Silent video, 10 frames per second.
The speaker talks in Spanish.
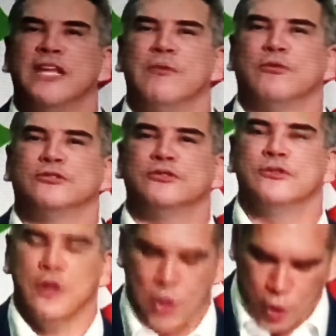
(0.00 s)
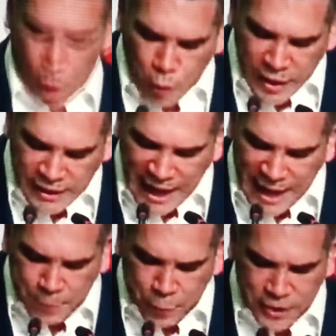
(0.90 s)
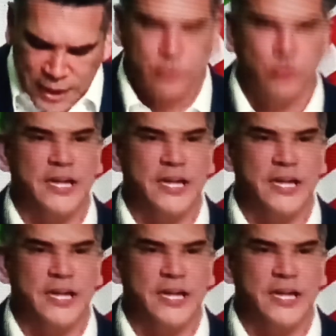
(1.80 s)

con la frente en alto, izando el